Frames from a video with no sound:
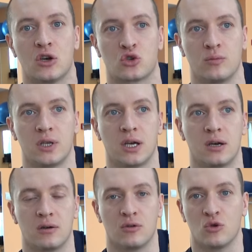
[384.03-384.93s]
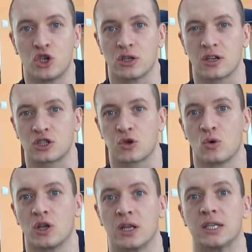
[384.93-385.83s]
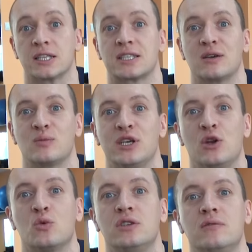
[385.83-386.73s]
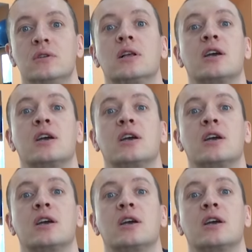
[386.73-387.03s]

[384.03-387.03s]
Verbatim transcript: что меня очень расстроило и на самом деле удивило.